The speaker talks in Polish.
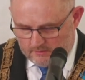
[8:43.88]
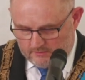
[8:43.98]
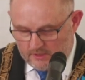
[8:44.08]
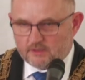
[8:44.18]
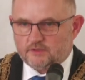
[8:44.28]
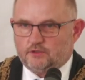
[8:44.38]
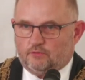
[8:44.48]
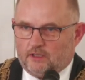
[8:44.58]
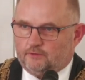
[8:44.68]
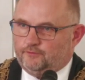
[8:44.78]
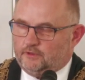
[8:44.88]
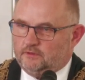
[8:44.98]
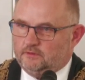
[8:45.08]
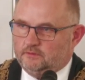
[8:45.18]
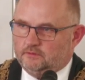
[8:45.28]
Nie jest to łatwe,
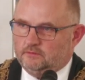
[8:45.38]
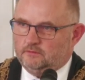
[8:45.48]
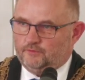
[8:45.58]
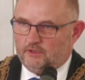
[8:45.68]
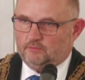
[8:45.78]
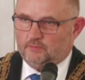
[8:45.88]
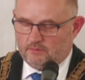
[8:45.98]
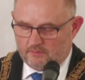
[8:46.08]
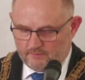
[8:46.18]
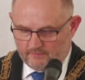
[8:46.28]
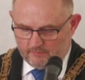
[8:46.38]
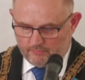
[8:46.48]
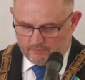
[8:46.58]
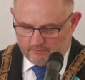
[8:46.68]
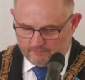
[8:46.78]
wiem. Sam,
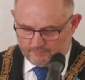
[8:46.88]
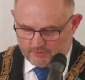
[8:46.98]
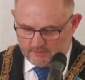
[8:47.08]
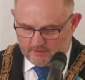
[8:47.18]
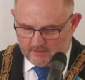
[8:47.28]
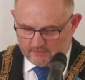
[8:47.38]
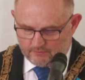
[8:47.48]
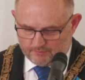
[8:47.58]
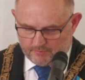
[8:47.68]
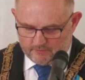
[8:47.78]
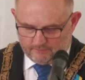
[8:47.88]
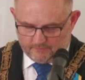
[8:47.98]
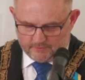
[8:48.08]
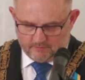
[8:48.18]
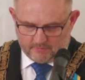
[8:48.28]
bo tyle lat już pełnię
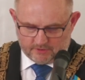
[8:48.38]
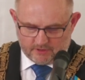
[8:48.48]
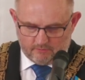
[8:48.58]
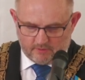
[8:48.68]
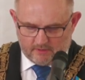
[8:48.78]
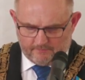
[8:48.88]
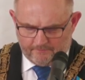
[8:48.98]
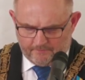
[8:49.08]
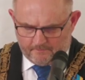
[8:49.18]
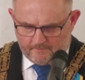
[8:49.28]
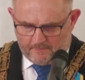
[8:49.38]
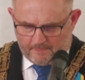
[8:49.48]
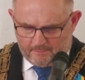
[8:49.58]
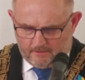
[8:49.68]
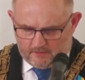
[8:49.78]
funkcję marszałka
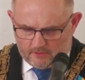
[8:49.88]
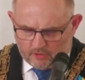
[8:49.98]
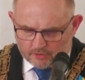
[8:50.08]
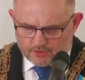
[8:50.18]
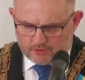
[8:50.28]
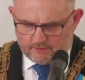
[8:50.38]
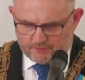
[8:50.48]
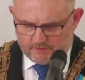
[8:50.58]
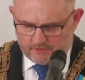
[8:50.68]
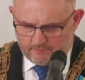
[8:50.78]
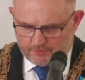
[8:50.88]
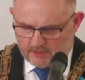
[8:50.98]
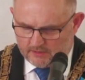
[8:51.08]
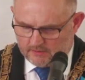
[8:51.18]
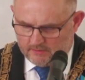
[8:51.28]
i godzić te wszystkie
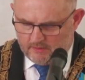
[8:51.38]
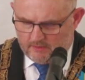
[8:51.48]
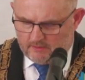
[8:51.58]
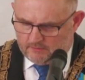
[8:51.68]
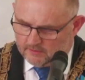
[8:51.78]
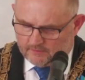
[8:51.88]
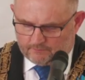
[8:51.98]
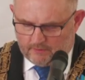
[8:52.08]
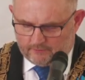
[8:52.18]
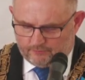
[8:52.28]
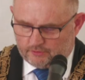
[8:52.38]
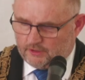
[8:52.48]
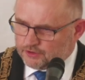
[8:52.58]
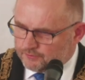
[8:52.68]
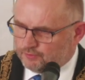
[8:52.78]
obszary nie jest łatwo
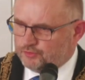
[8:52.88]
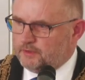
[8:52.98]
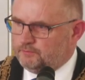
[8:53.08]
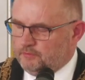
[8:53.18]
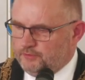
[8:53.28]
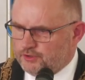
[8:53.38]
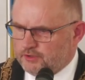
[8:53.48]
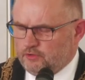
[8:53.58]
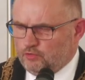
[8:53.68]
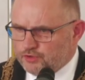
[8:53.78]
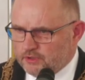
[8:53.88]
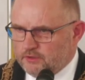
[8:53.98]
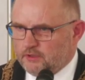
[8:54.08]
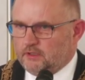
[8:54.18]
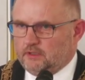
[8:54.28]
też w służbie publicznej
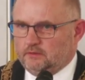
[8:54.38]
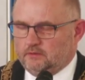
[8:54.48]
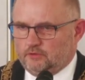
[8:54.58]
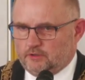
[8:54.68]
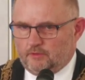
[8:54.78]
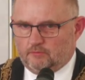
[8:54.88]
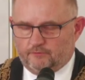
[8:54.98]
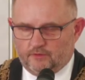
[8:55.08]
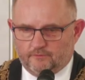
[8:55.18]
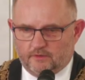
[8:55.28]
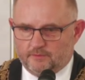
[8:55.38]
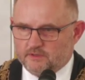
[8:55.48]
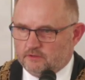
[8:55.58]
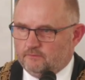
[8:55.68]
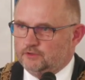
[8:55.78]
urzędnika, który ma obowiązek
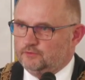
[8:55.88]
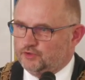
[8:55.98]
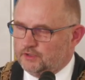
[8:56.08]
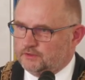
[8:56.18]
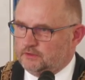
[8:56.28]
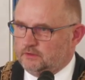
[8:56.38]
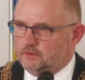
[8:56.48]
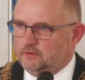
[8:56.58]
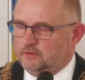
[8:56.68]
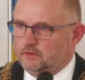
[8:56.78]
reprezentować wszystkich